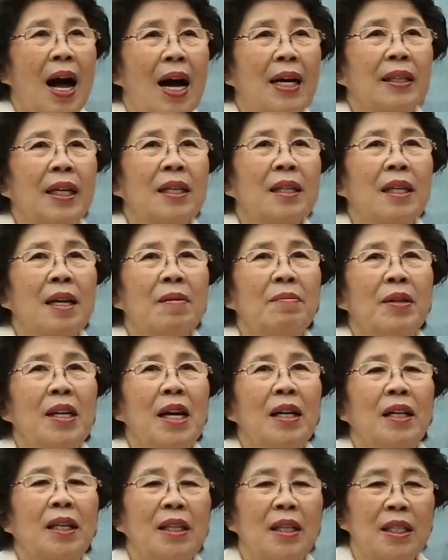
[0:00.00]
하기
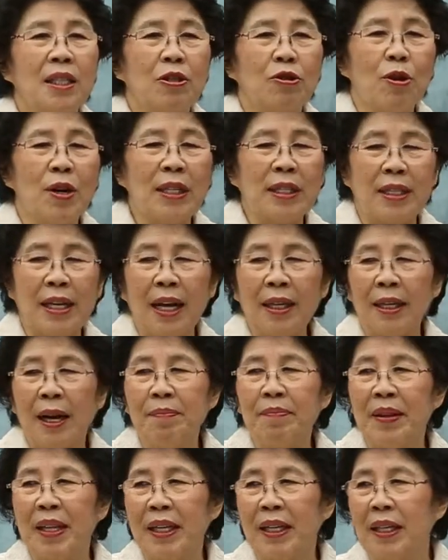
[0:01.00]
때문에 그리스도의
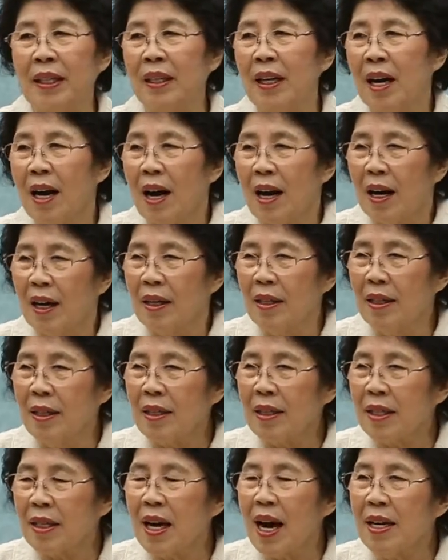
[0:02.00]
사람들은
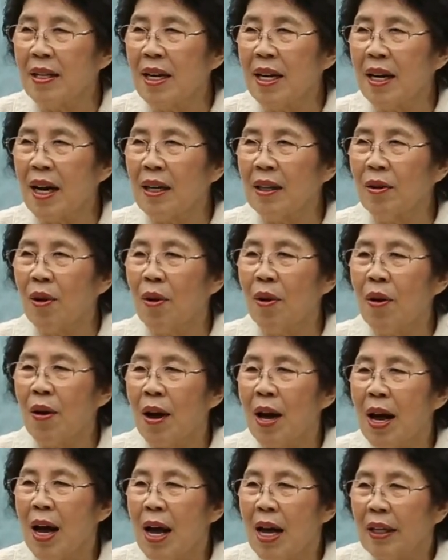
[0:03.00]
어느
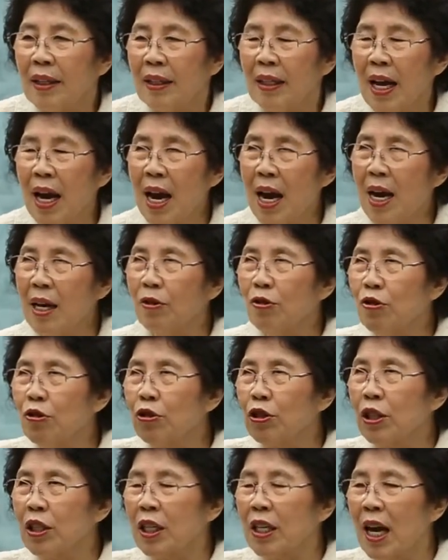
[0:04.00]
시간이라도 내
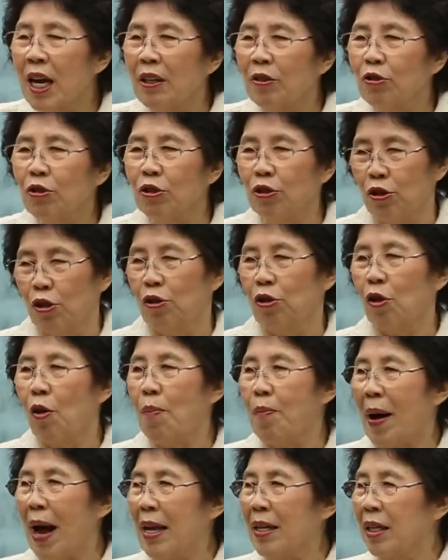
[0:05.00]
육체의
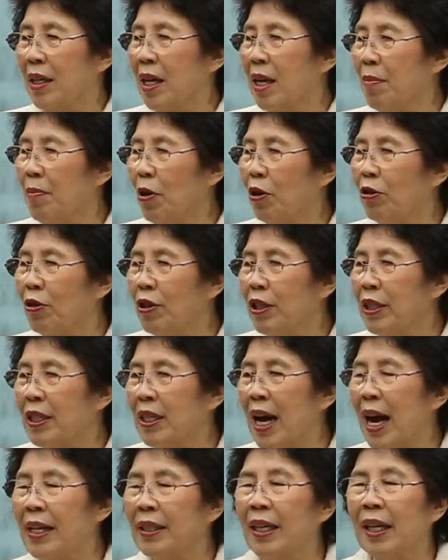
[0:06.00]
눈으로 밝혀보는
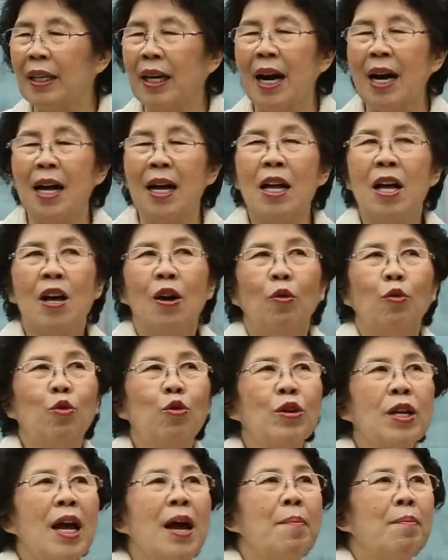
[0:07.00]
것이 아니라
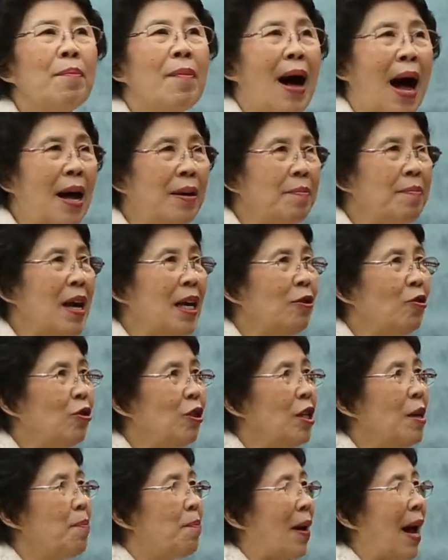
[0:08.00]
우리의 마음의
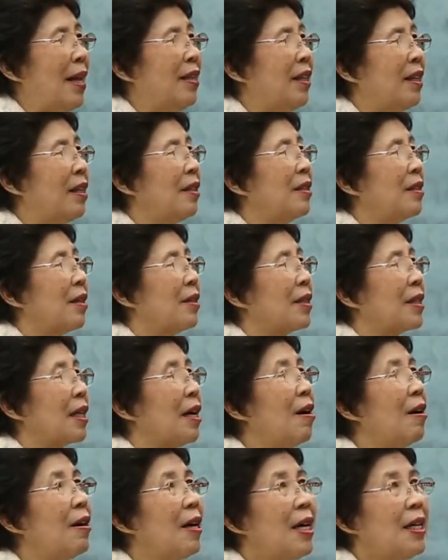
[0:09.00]
눈이
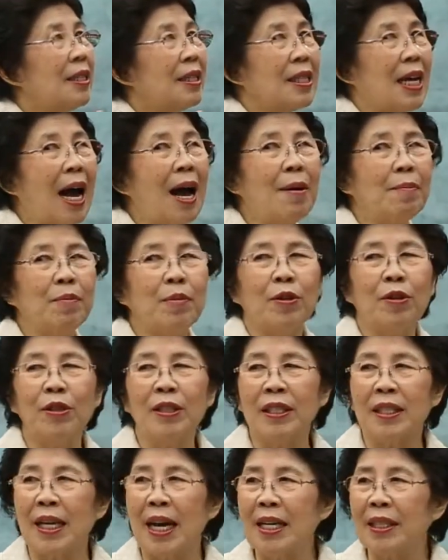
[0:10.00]
밝혀져서
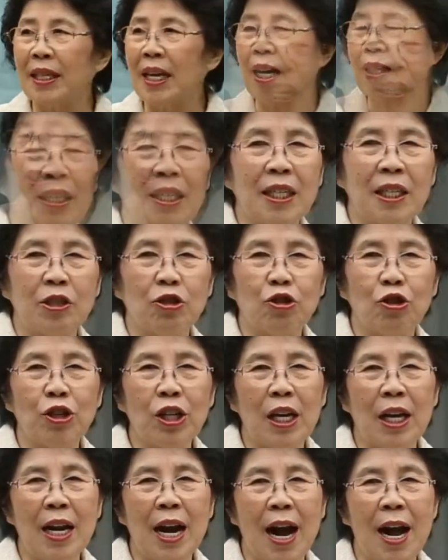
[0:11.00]
사물을 세상
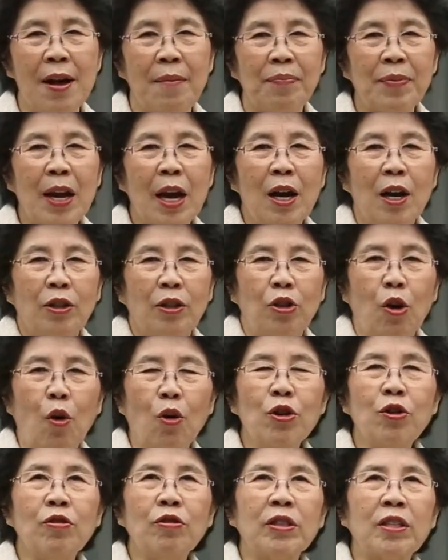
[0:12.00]
기준이나
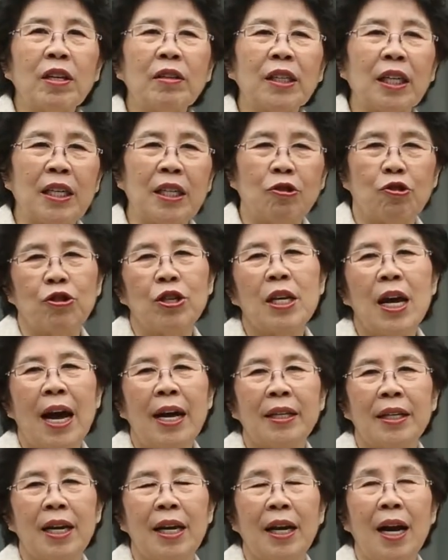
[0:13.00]
교육적 기준이
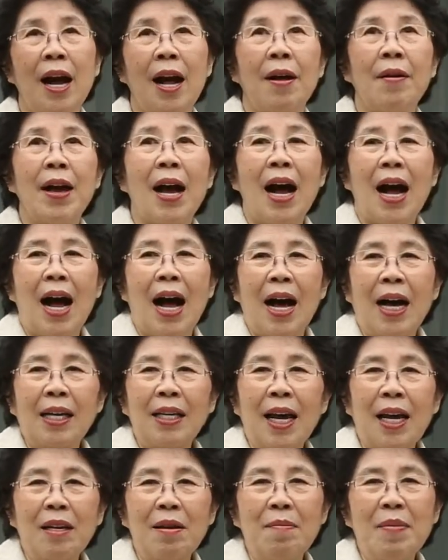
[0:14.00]
아니라
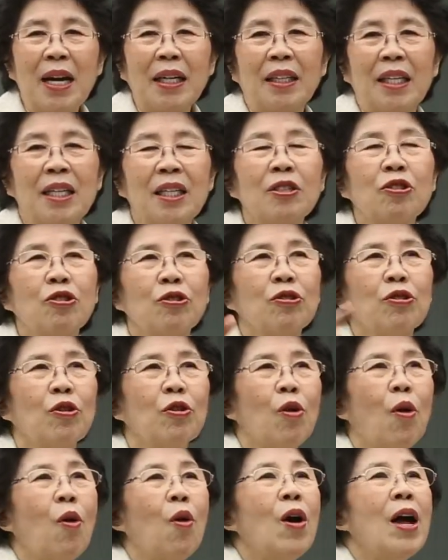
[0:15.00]
하나님의
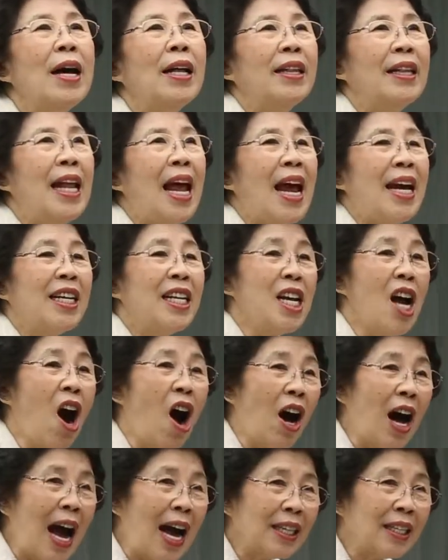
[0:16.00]
기준으로 내
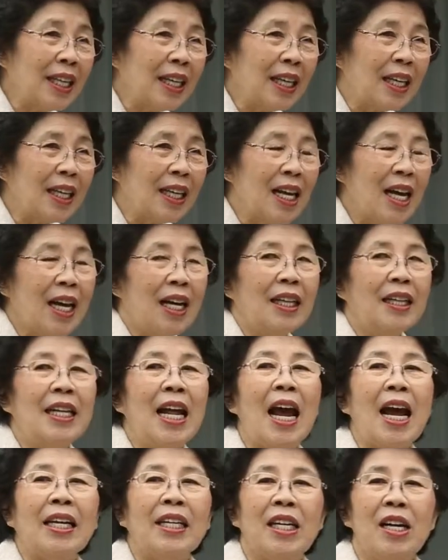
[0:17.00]
영안이
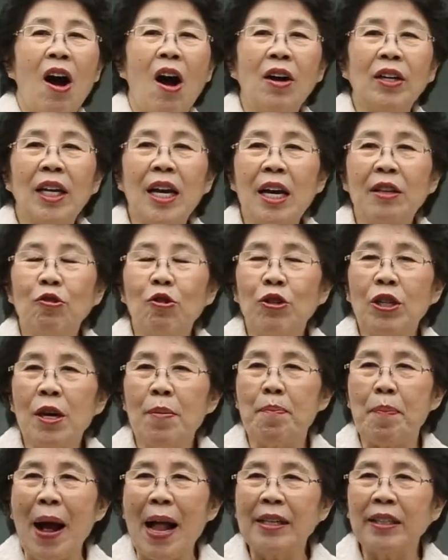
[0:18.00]
내 영의
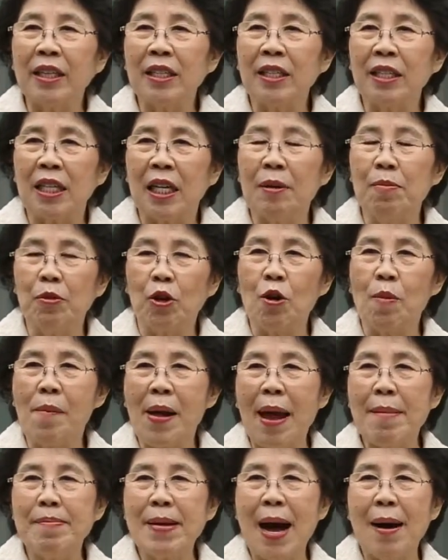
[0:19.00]
눈이 밝혀짐으로
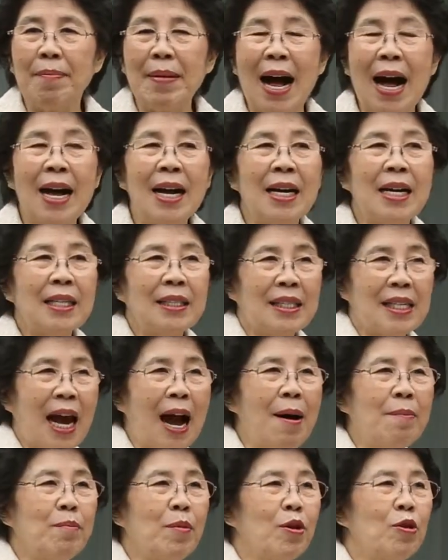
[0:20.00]
말미암아
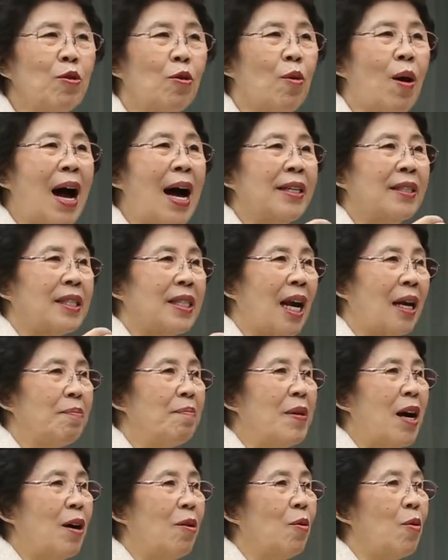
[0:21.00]
사물과
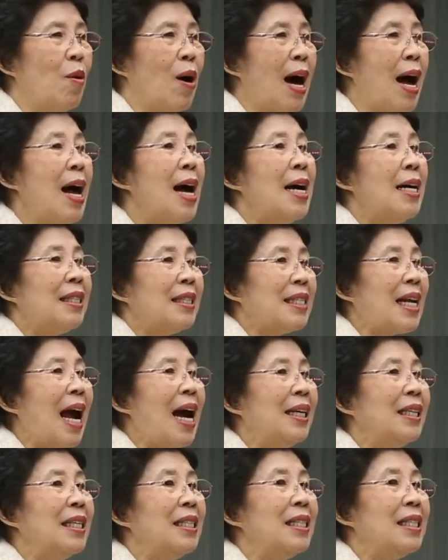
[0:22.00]
생명과
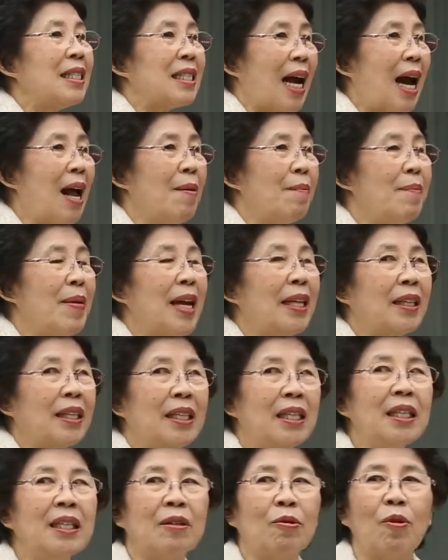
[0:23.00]
사는 삶의
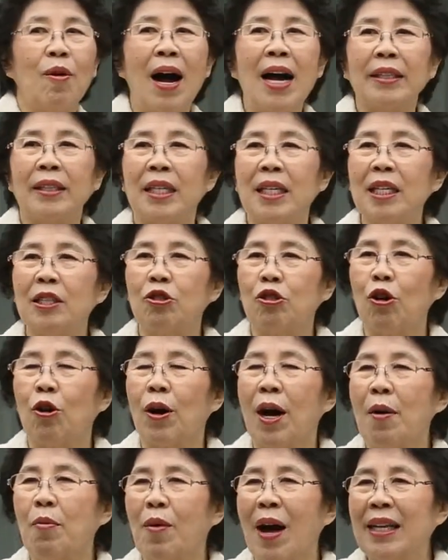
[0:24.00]
뜻과
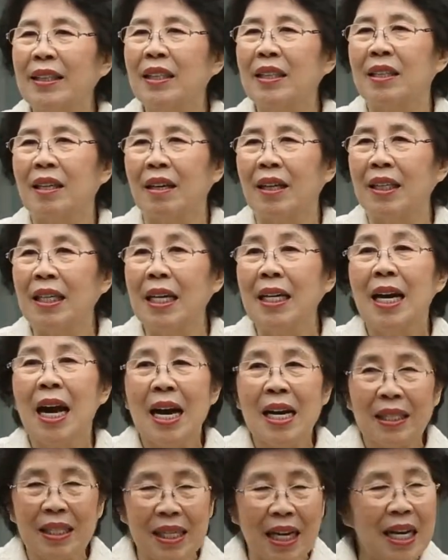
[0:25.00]
기초가 완전히
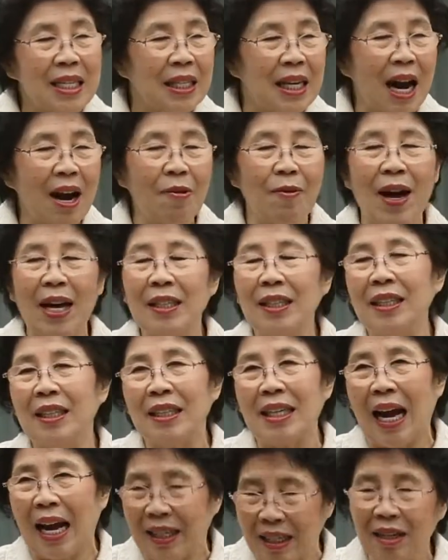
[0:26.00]
세상과는
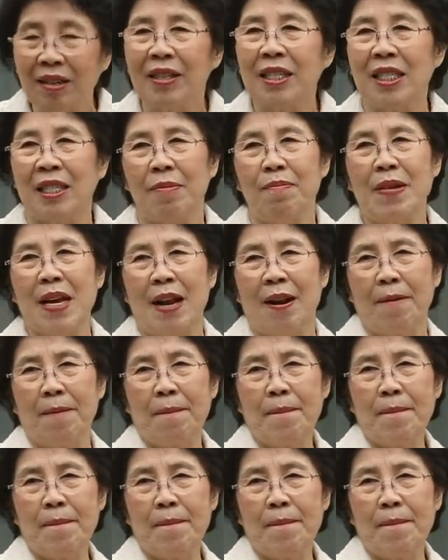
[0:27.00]
다른 것입니다.